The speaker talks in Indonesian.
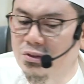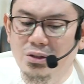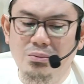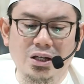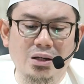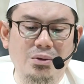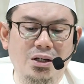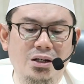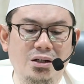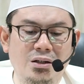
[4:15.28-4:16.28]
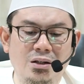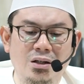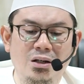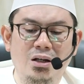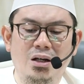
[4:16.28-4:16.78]
Sebagaimana
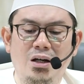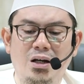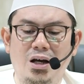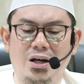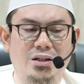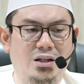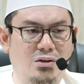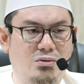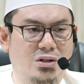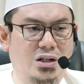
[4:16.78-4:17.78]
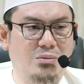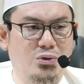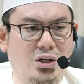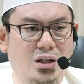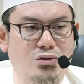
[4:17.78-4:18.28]
ayat Al-Quran dalam
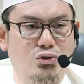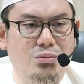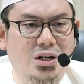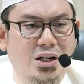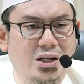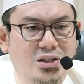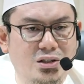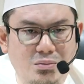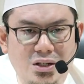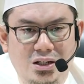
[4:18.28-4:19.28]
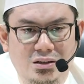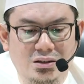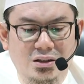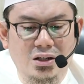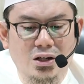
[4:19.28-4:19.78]
surah Az-Zumar ayat
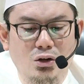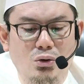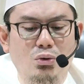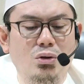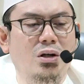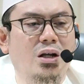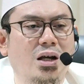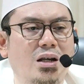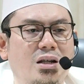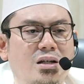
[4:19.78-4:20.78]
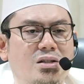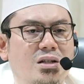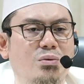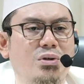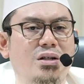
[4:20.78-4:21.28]
9. Qul hal
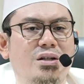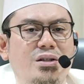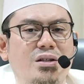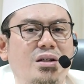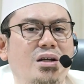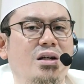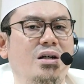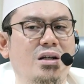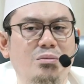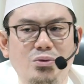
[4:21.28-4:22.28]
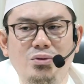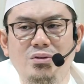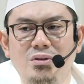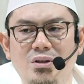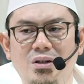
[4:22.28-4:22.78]
yastawil ladhina
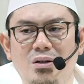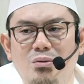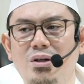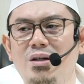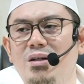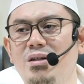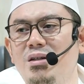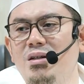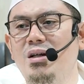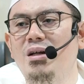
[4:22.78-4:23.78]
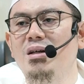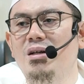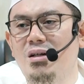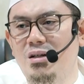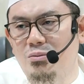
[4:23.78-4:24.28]
ya'lamun wal la
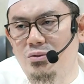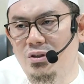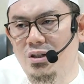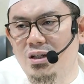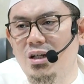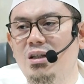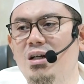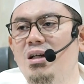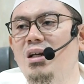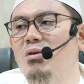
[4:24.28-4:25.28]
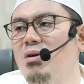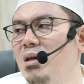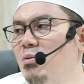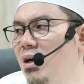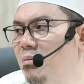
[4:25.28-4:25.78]
ya'lamun. Katakanlah
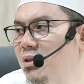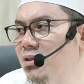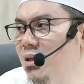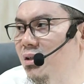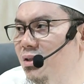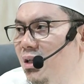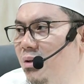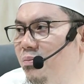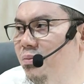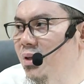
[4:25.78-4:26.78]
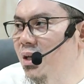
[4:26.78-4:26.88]
wahai Muhammad SAW,